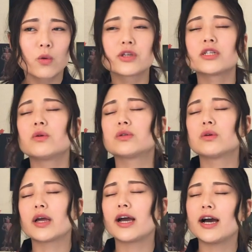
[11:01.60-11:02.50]
お仕
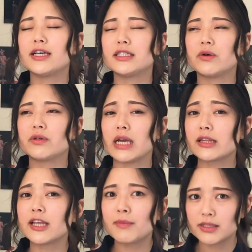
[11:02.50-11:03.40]
事会社をやっ
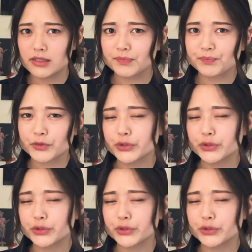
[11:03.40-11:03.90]
てます